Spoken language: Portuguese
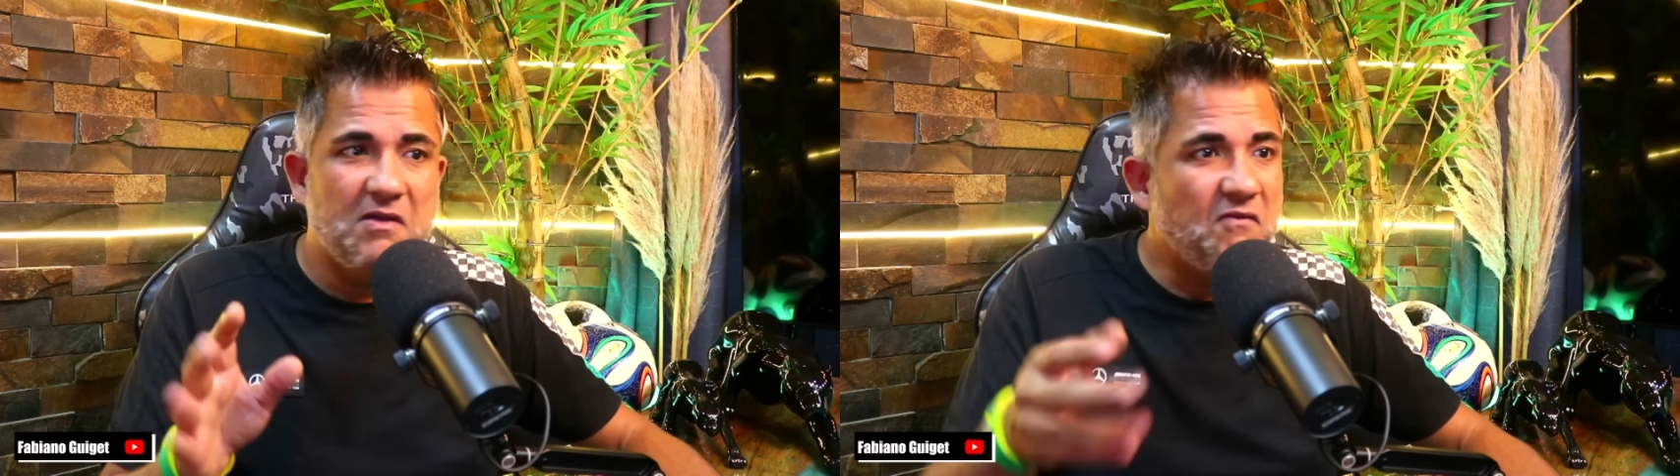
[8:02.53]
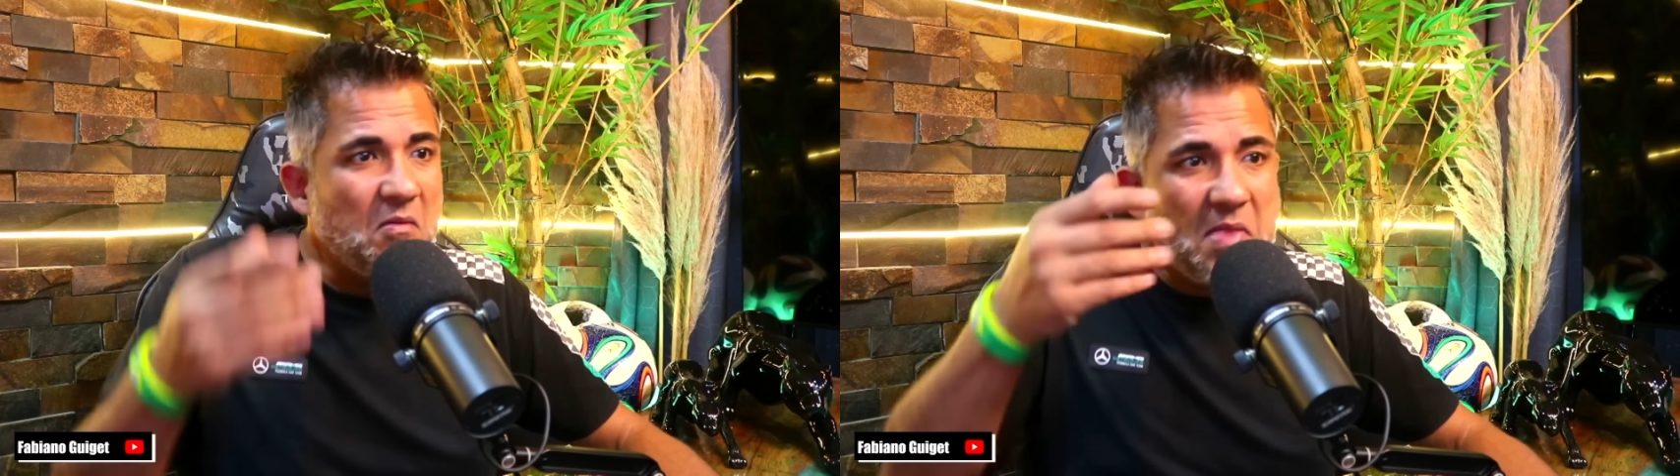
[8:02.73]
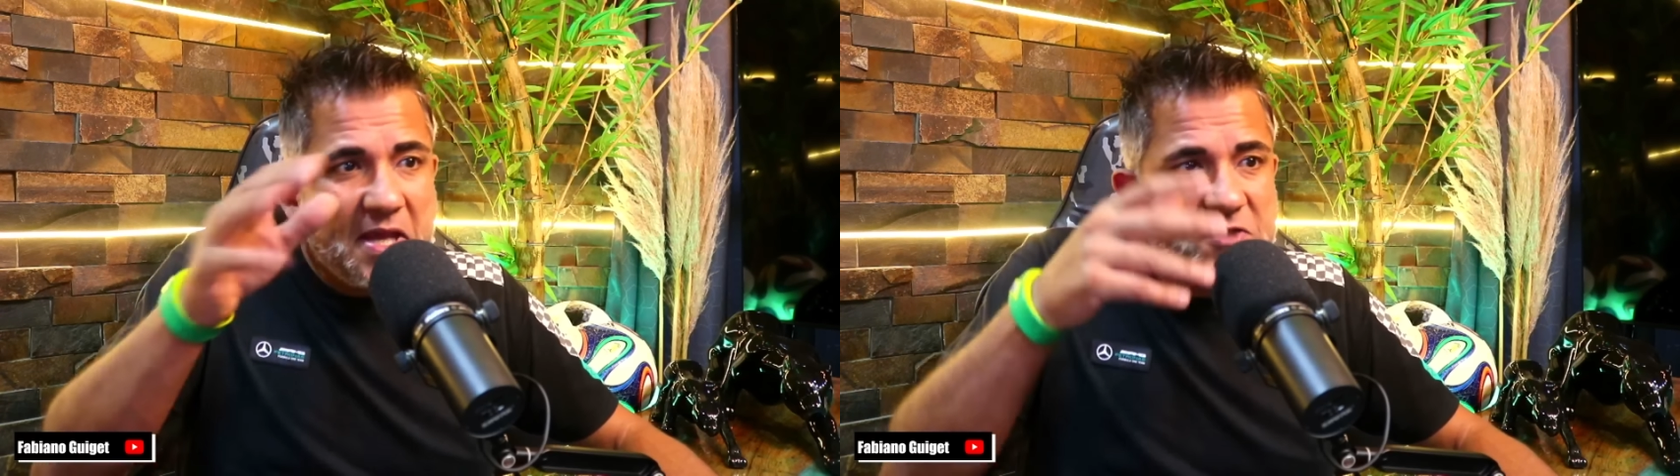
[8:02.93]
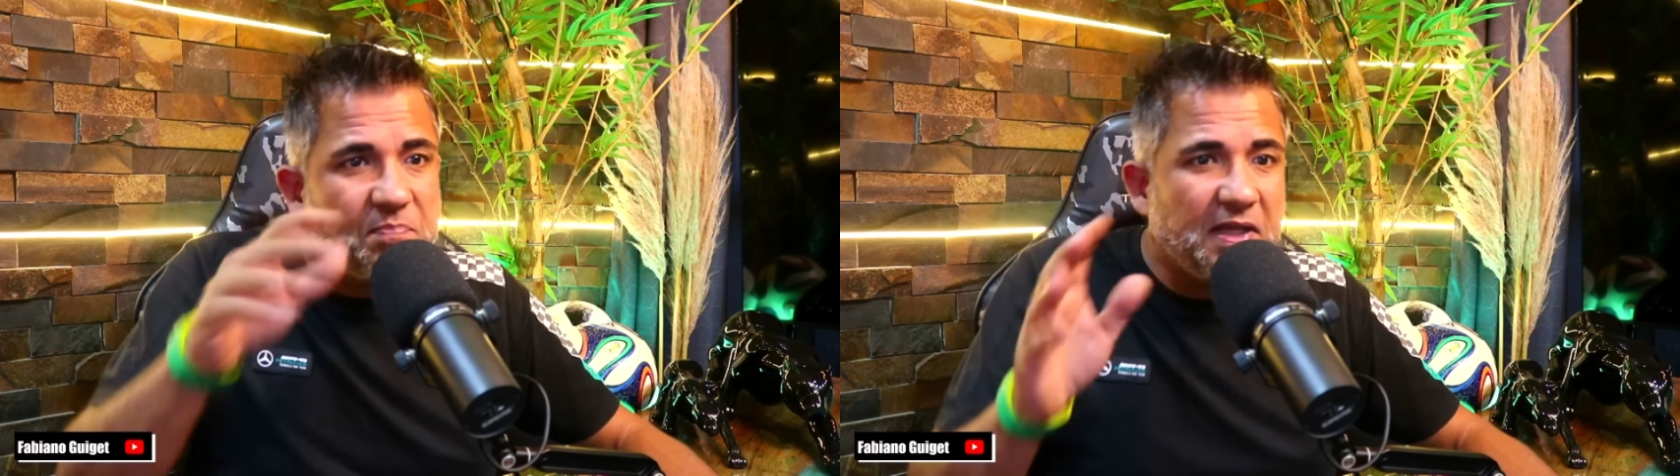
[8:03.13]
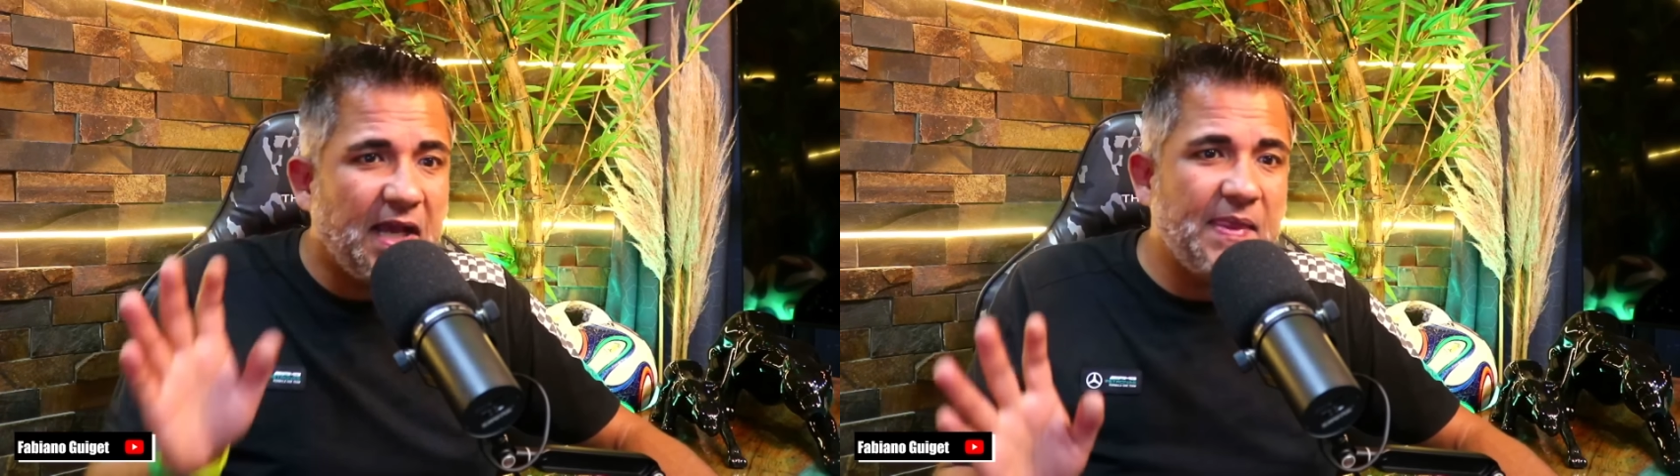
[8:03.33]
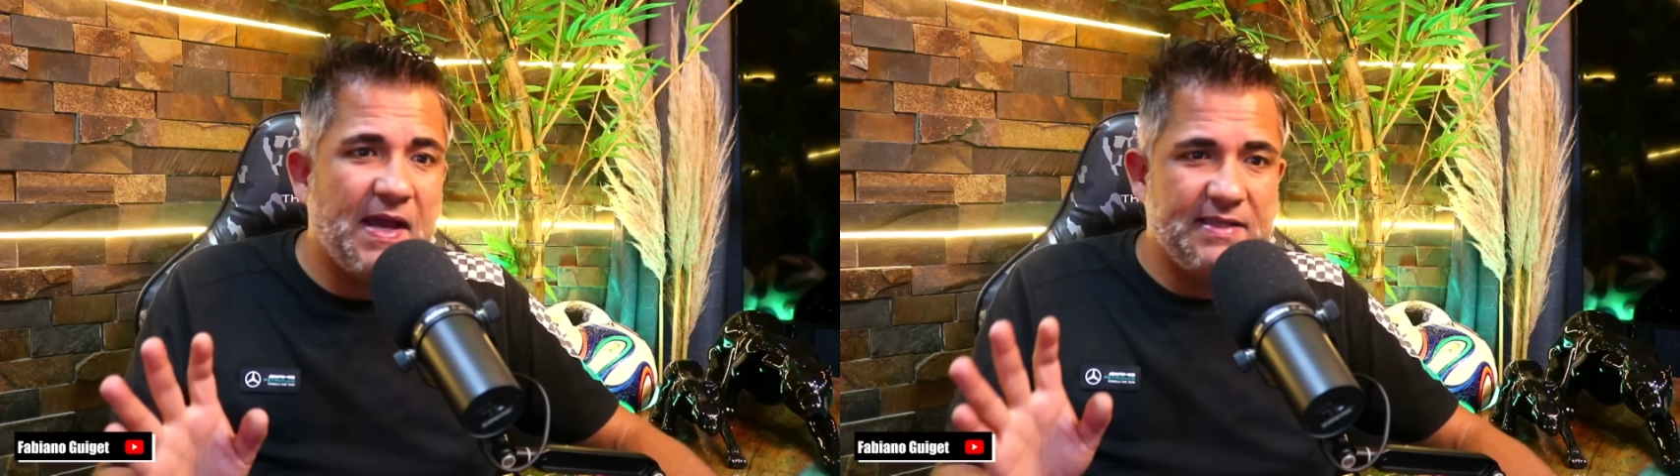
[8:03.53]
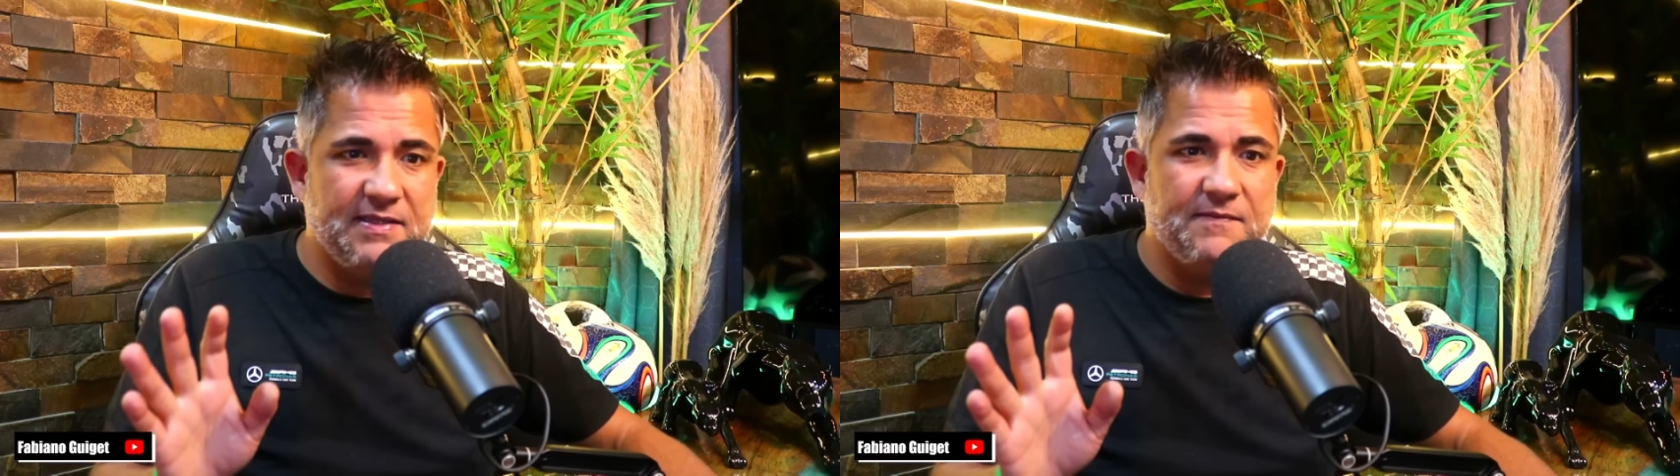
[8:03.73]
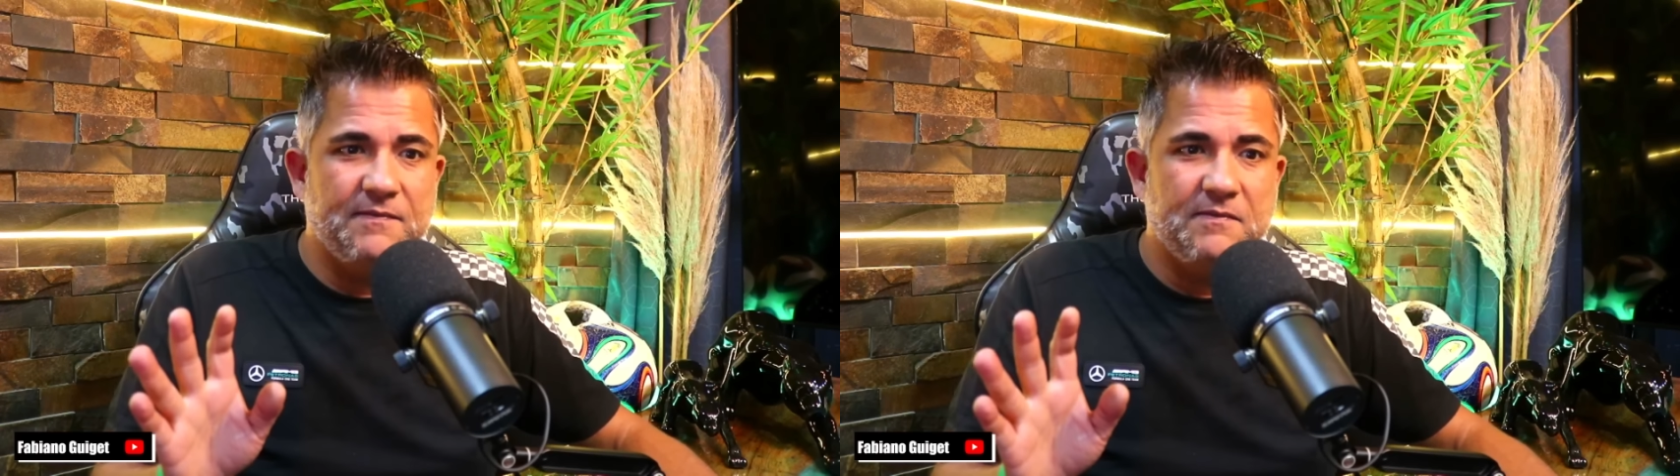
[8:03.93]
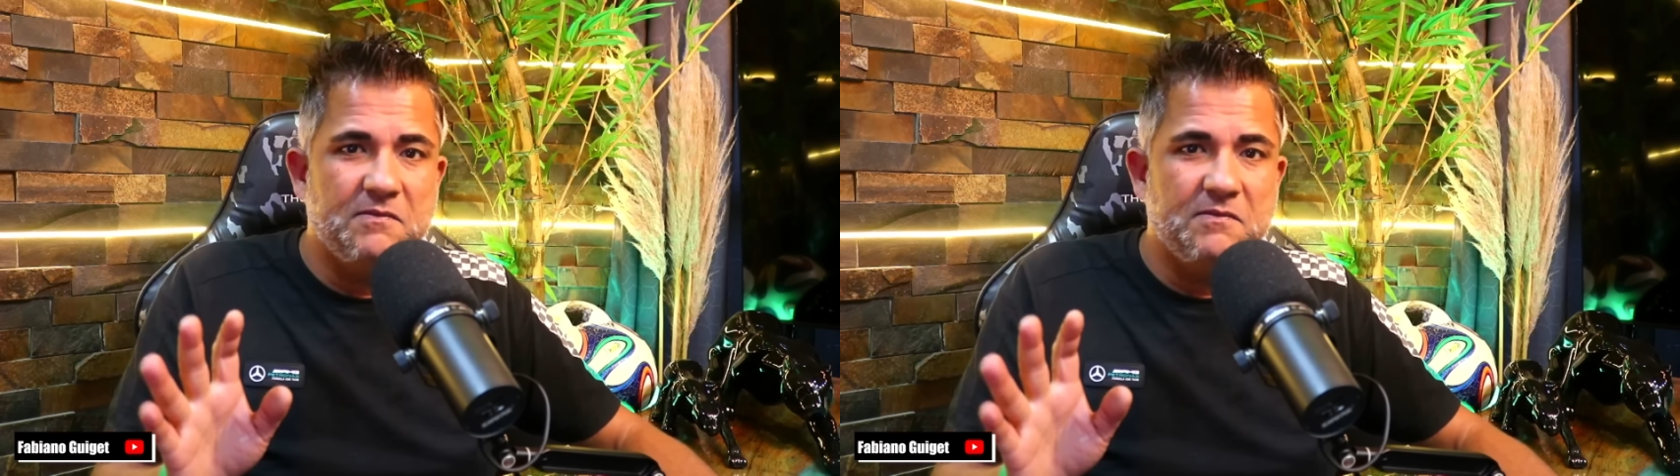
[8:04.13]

Vamos nem explicar nada não